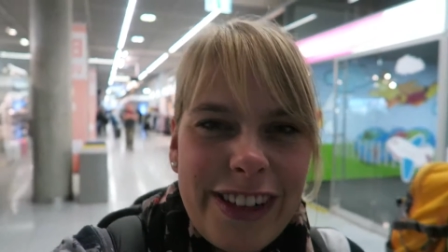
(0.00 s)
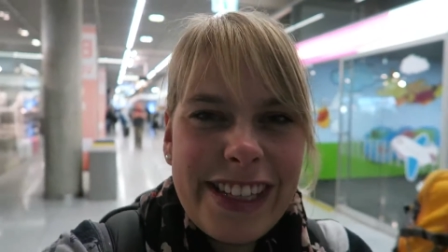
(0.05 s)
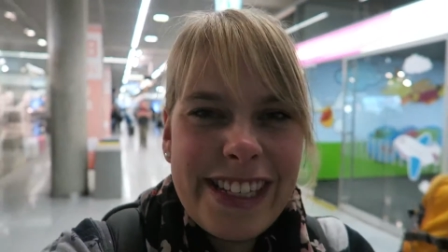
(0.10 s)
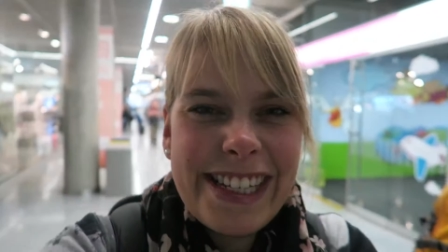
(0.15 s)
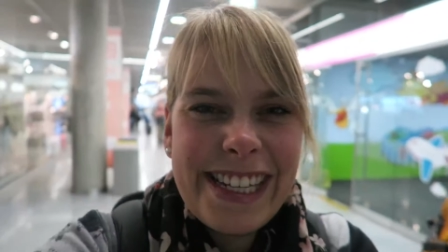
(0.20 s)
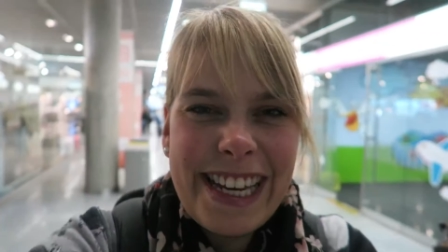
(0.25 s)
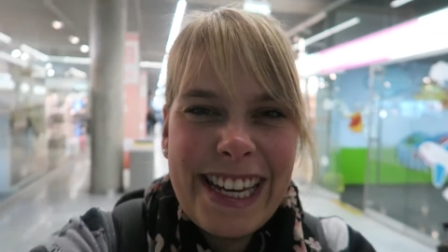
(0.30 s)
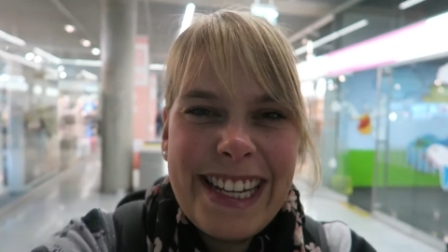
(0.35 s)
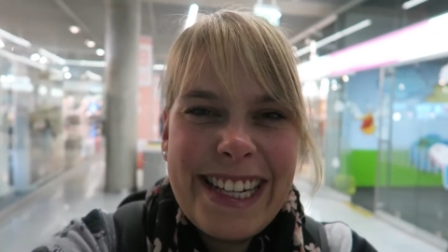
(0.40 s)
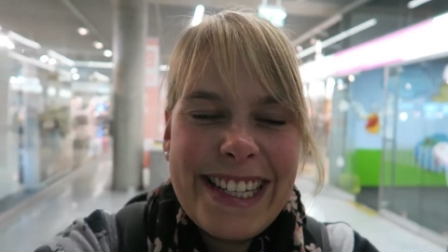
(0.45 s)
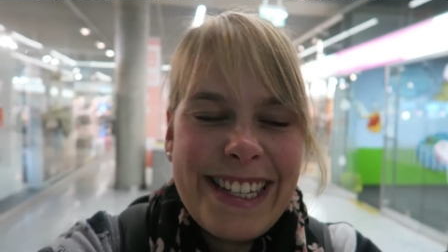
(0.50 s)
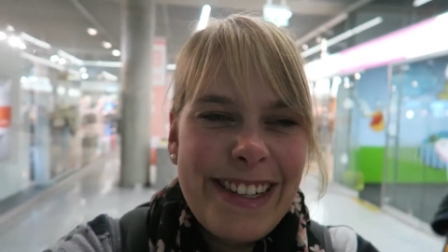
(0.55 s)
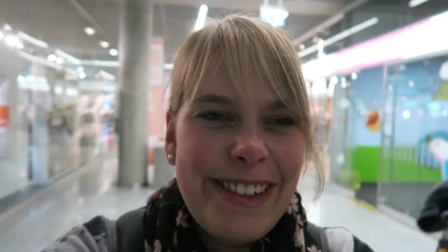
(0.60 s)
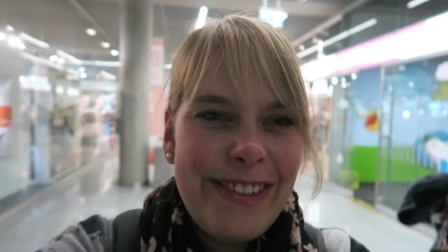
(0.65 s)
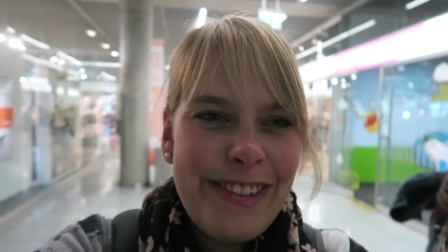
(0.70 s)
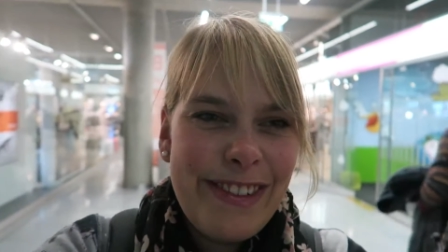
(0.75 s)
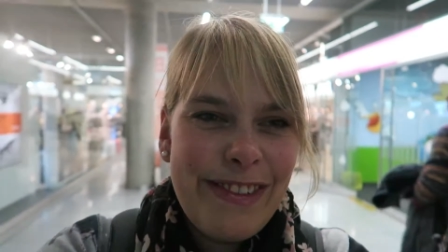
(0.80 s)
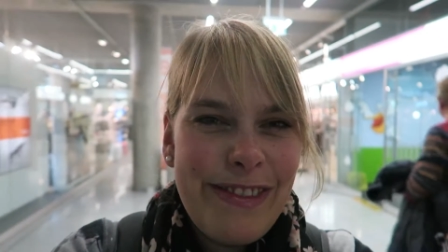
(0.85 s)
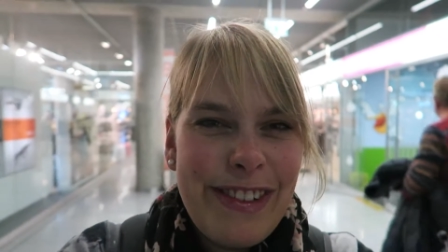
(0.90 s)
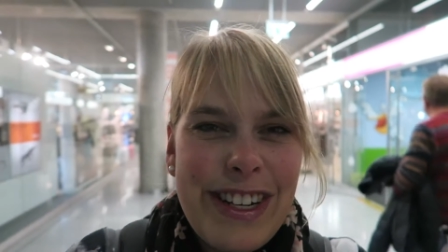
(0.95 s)
uns geht es
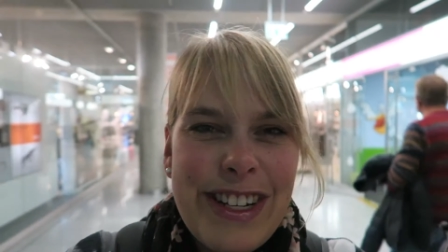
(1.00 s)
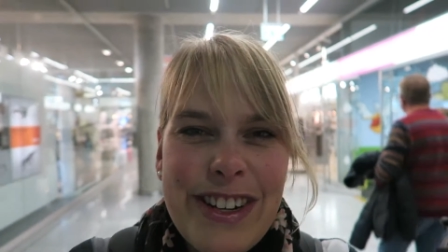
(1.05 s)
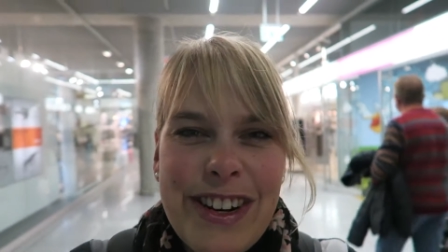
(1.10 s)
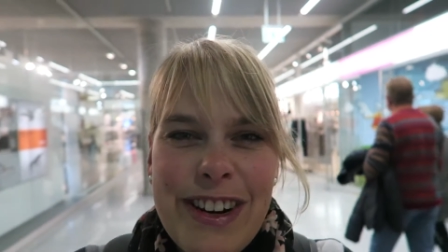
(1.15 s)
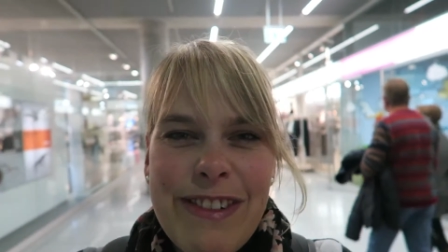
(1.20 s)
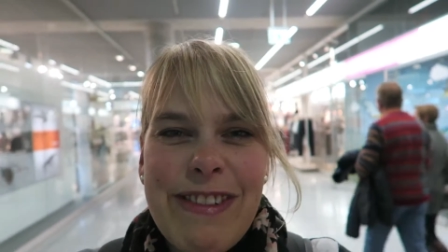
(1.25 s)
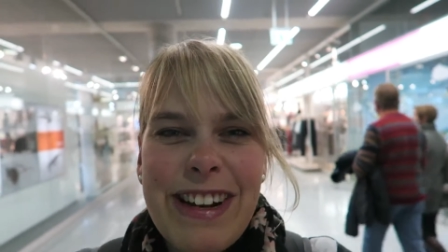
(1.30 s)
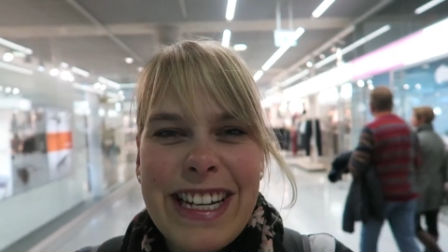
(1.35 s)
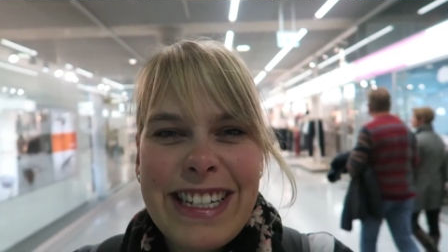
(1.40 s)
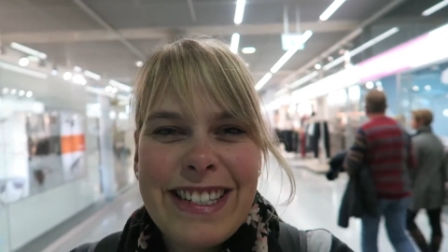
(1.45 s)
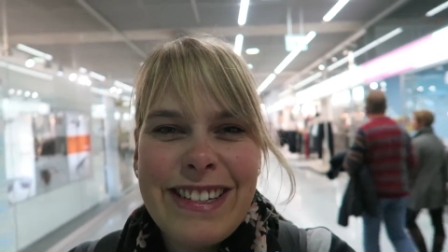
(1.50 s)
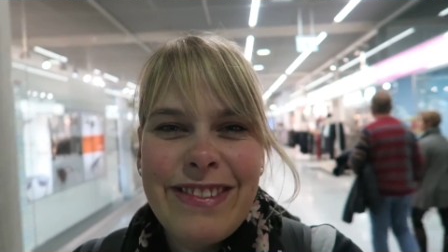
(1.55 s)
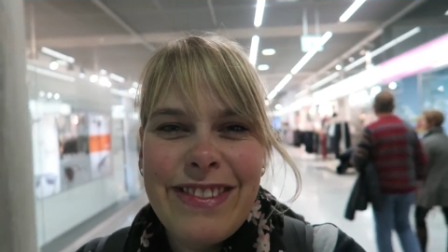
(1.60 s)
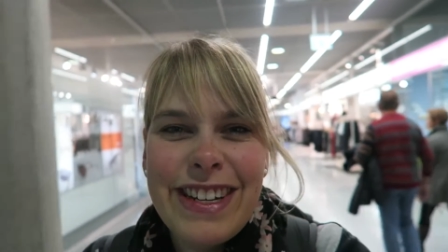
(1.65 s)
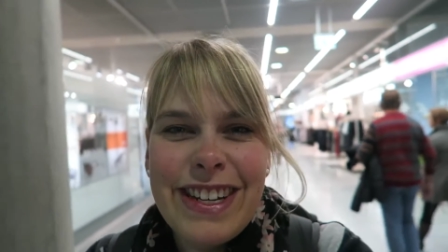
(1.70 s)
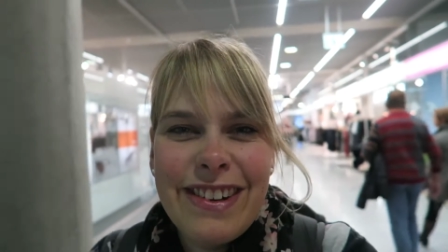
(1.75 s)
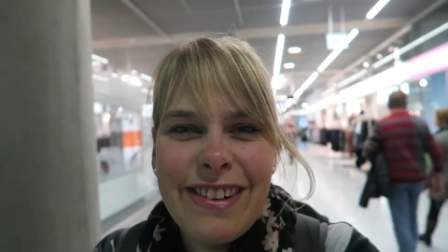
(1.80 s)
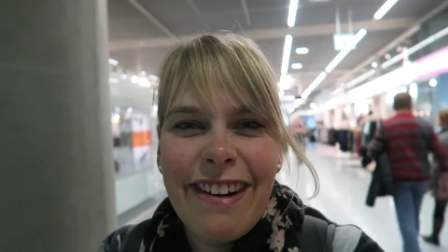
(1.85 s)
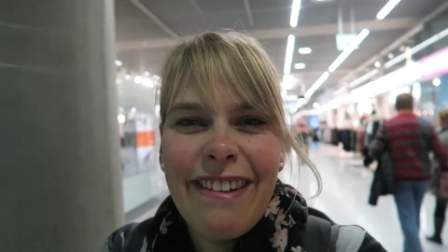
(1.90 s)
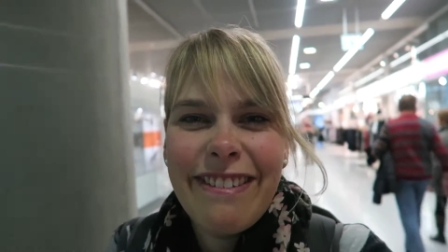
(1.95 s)
nun, wie schon im
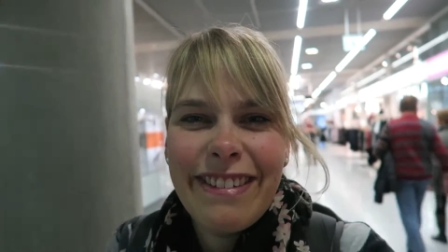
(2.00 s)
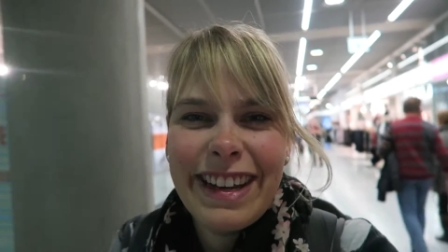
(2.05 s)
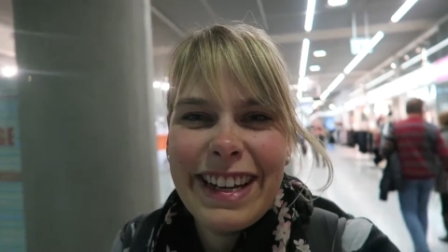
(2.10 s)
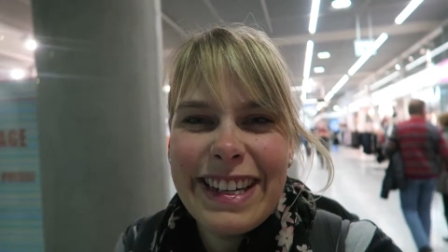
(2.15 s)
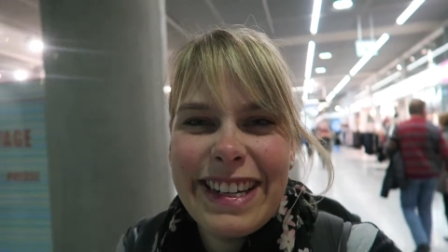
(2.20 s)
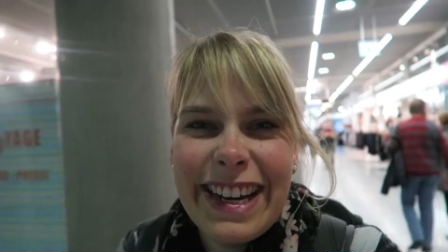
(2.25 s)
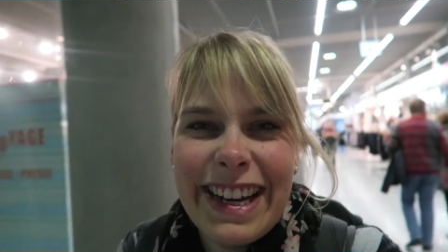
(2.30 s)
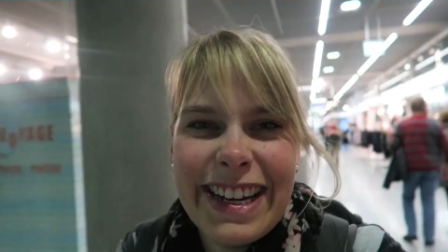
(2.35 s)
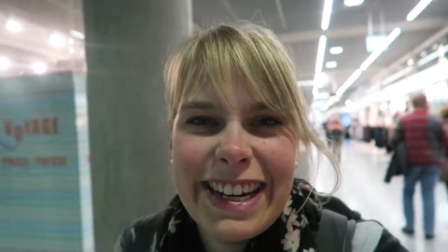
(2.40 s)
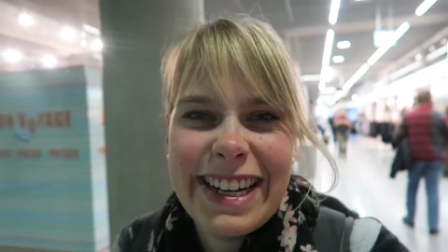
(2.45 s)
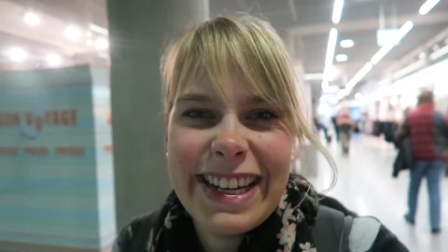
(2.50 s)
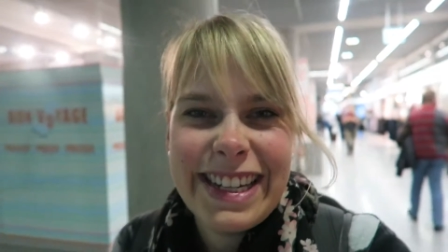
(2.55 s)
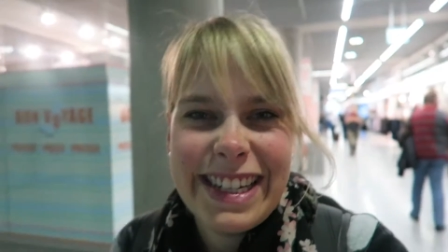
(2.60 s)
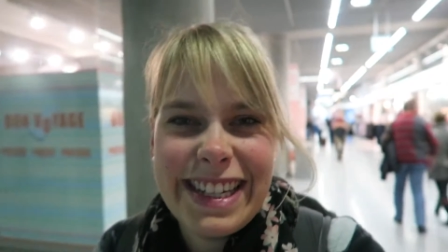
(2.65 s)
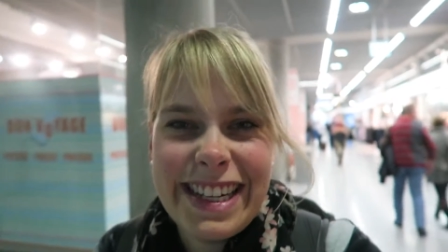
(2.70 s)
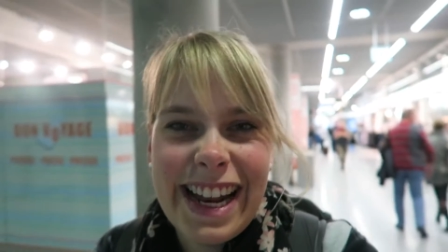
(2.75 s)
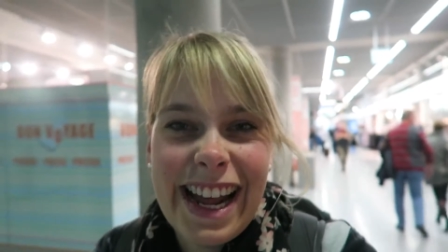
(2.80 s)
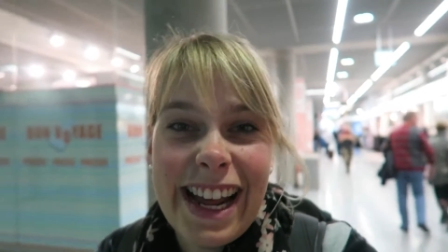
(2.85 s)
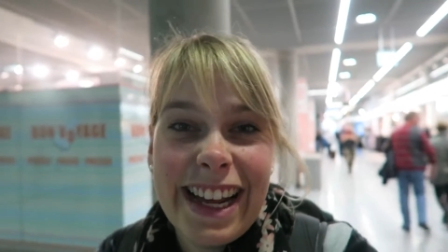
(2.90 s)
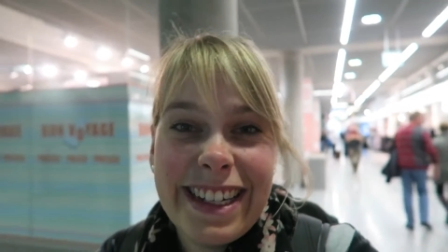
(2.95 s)
letzten Video erwähnt,
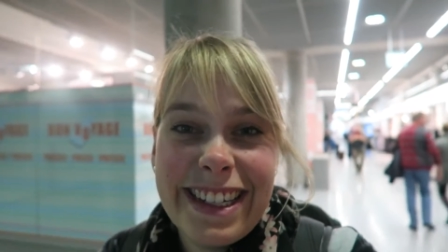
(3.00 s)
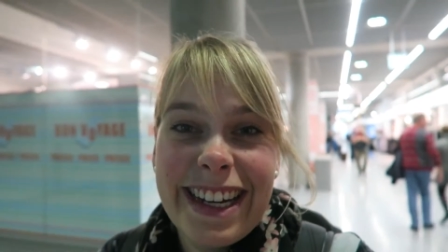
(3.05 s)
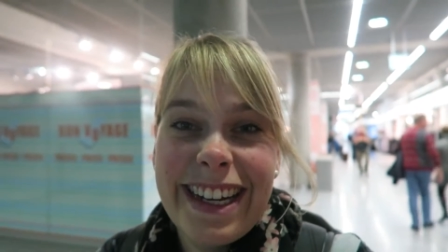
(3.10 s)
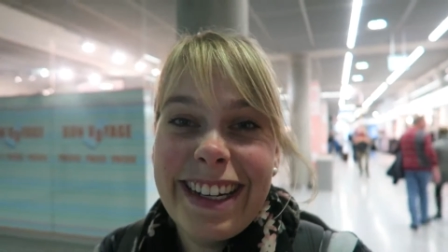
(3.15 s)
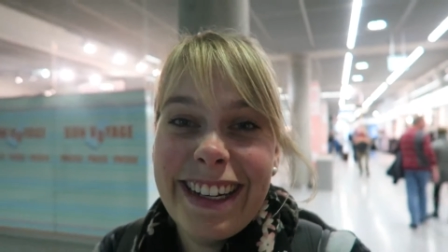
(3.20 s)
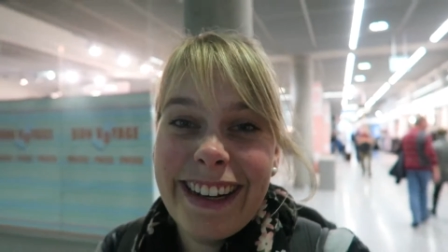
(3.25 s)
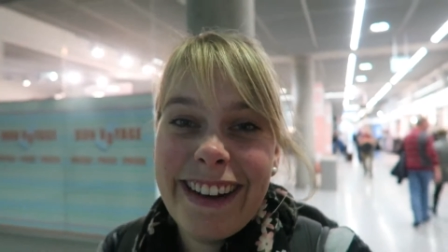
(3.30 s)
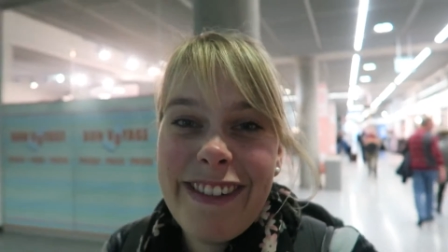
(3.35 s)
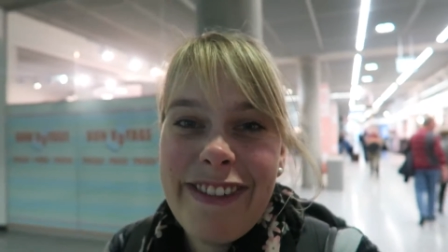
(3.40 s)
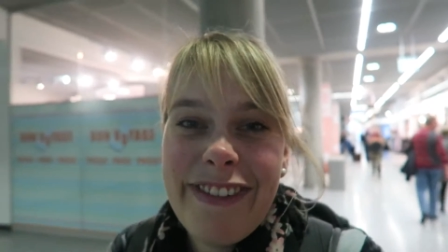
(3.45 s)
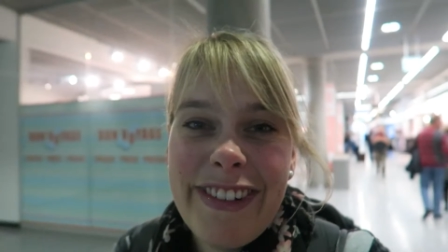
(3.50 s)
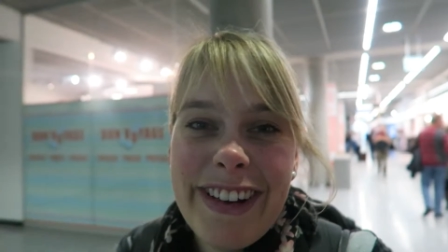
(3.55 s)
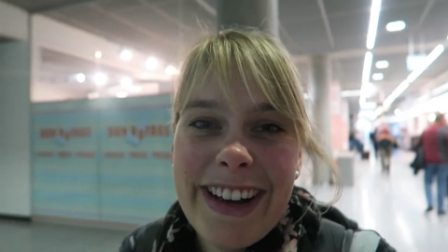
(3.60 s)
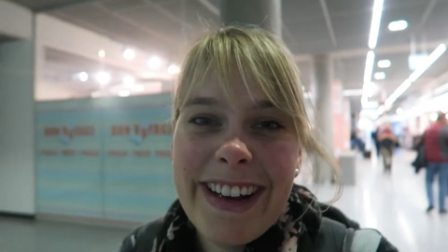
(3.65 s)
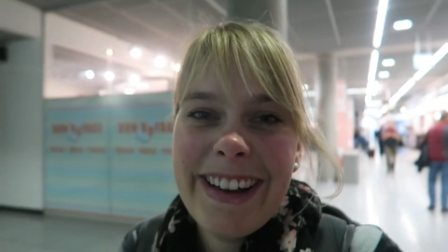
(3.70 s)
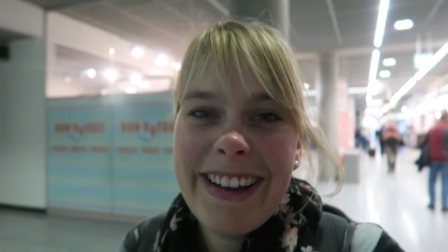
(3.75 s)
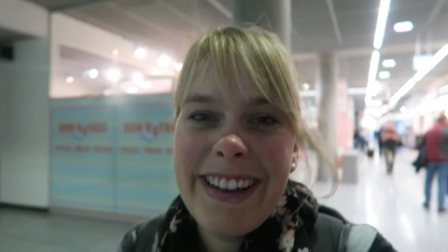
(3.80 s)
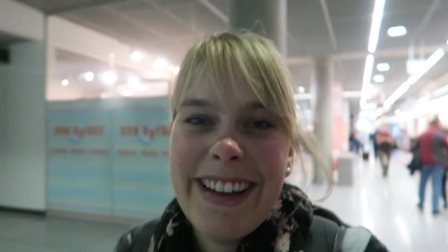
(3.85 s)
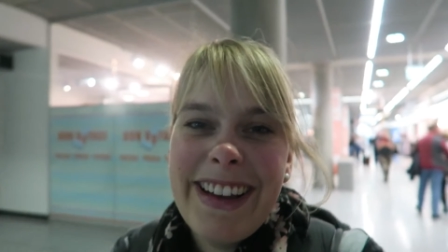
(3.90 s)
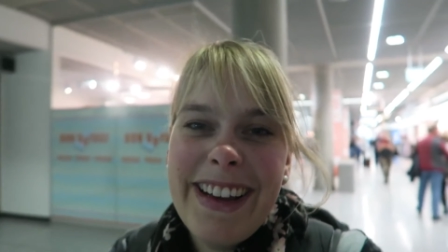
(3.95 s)
endlich nach
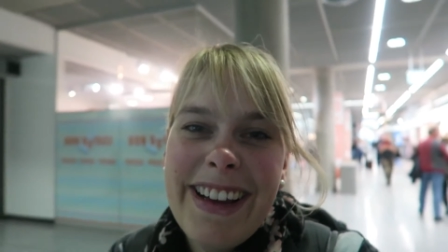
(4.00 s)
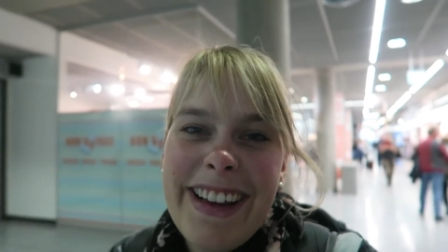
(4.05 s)
Teneriffa.